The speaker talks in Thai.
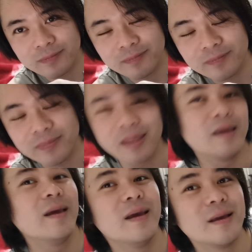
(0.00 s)
อืม
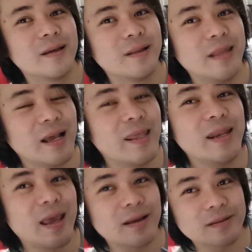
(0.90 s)
เสียงคลิ
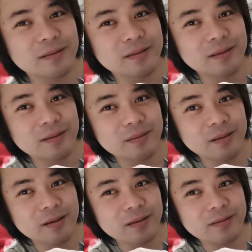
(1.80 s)
กเนี่ย
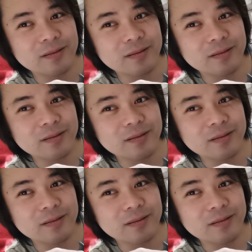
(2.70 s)
กึก